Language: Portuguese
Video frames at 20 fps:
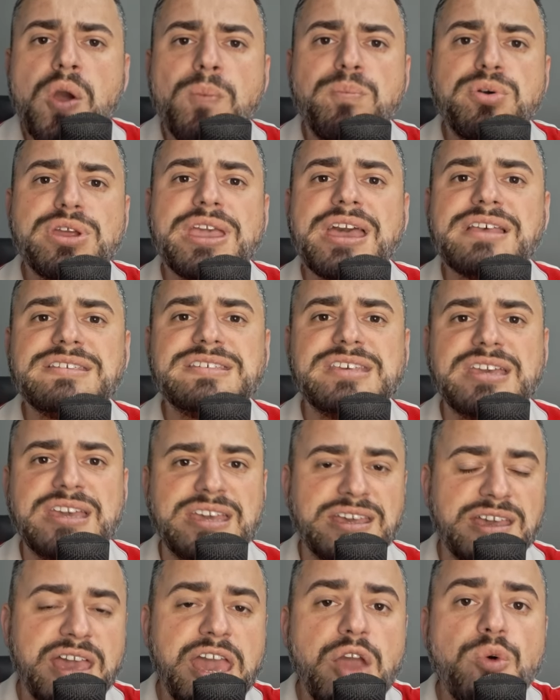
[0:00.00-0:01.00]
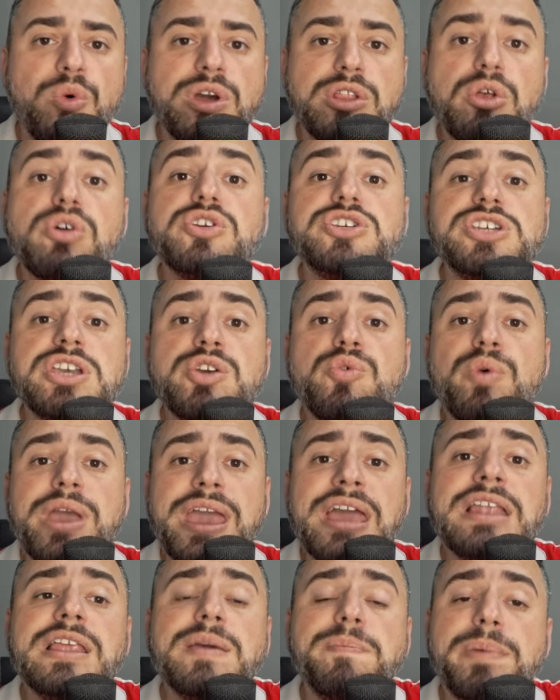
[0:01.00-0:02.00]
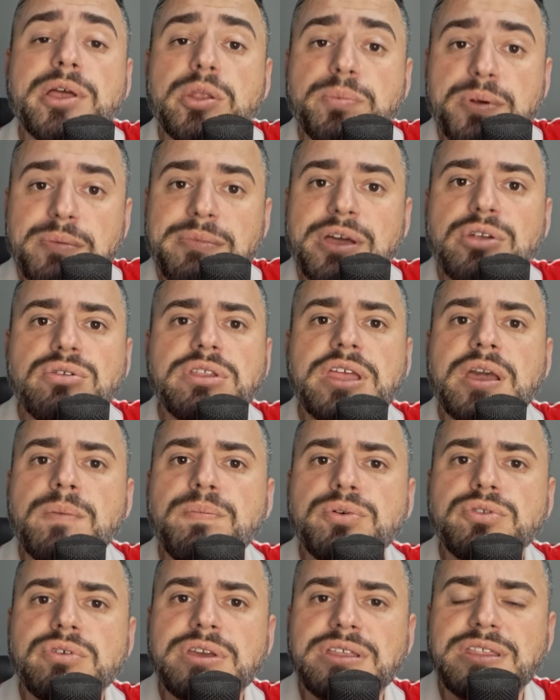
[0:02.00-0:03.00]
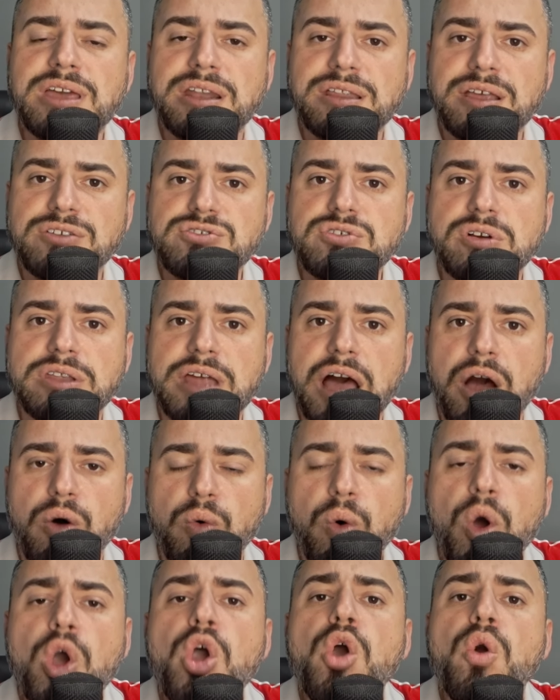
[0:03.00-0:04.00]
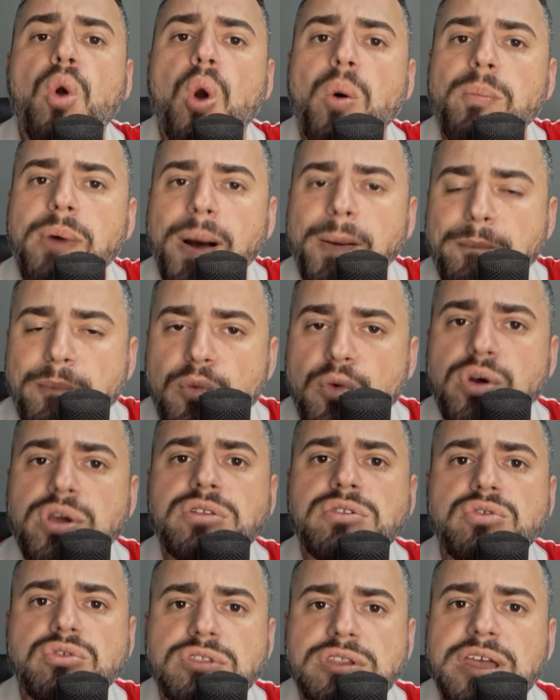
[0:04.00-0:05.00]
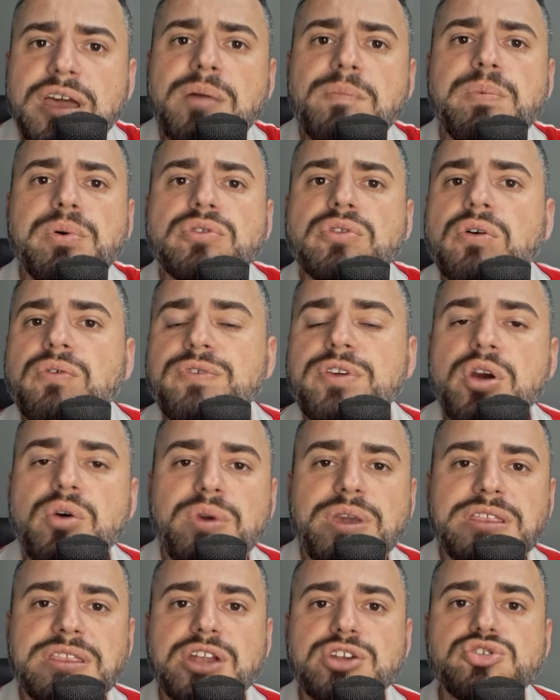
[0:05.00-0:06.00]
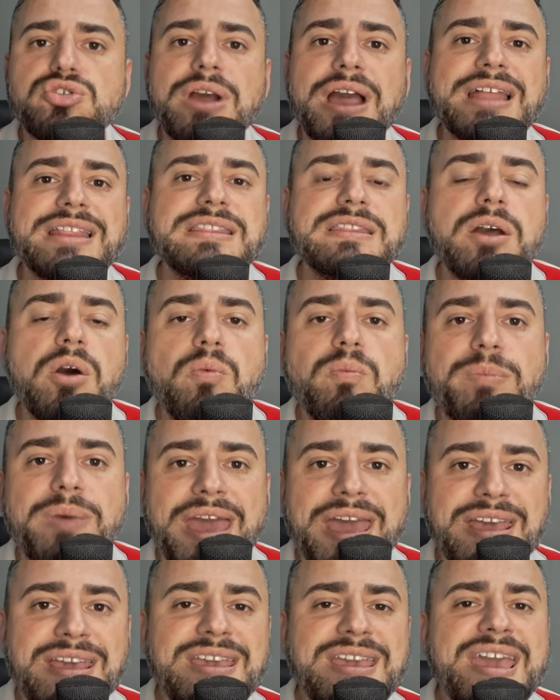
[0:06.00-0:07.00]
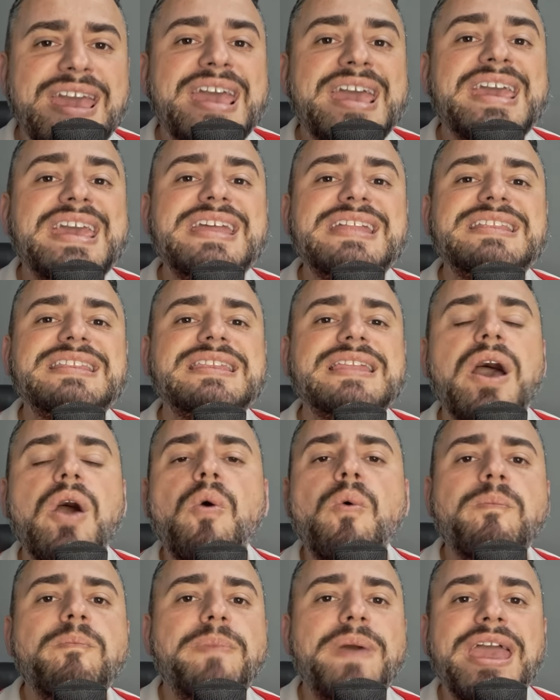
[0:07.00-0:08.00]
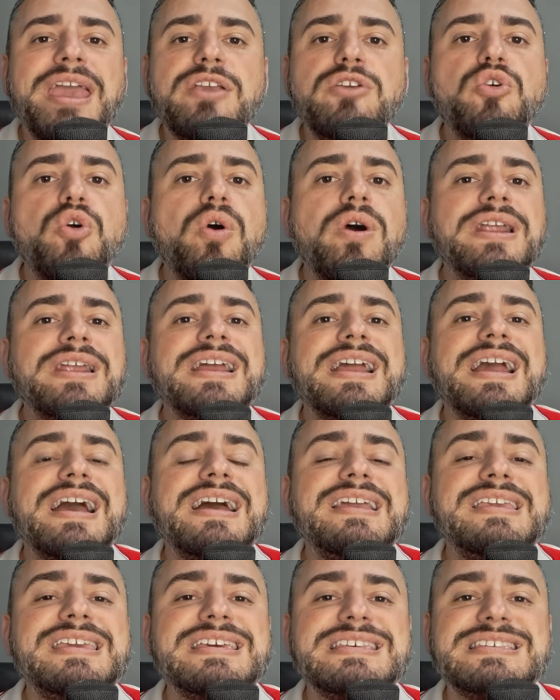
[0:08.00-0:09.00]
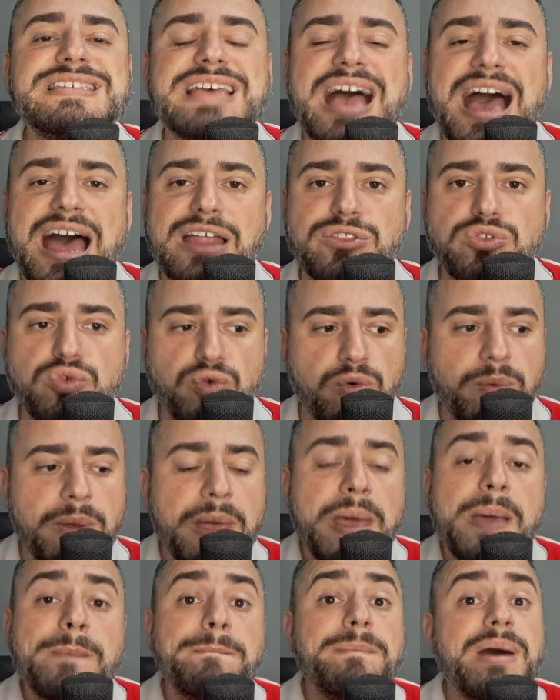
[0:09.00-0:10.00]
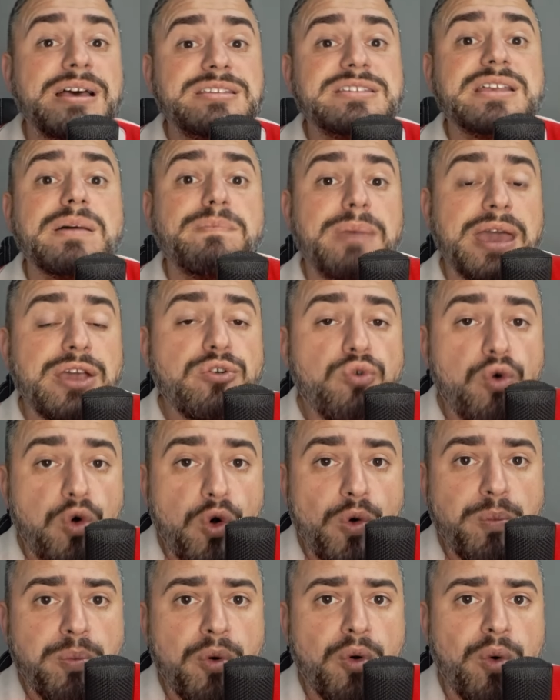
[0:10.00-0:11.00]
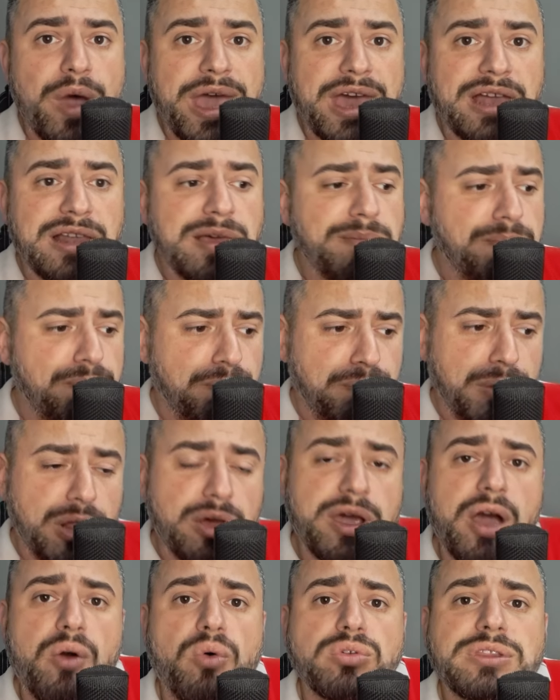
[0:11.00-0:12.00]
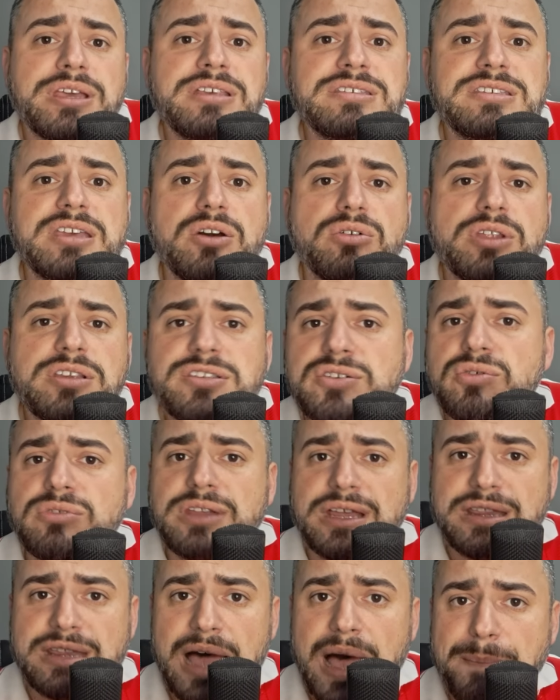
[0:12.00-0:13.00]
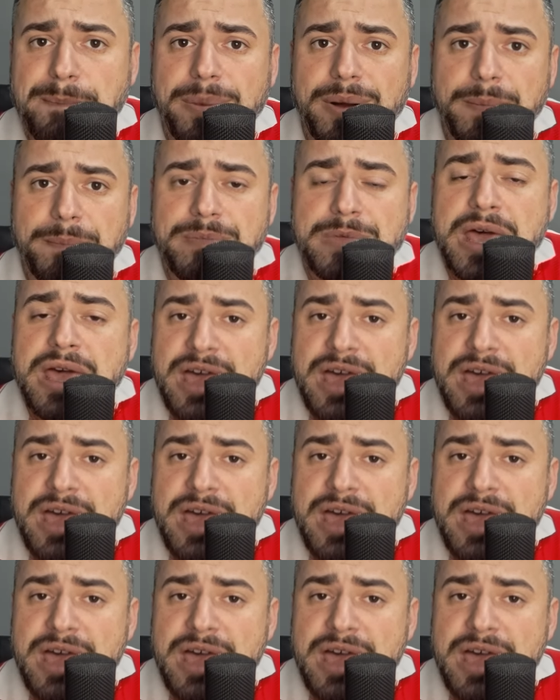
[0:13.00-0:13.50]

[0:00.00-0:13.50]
Porque assim, eu elogio ele pelo primeiro tempo do Internacional. Como há muito tempo não via o Inter jogar tão bem e tão bem organizado. Mas também culpo ele pelo que aconteceu na segunda etapa.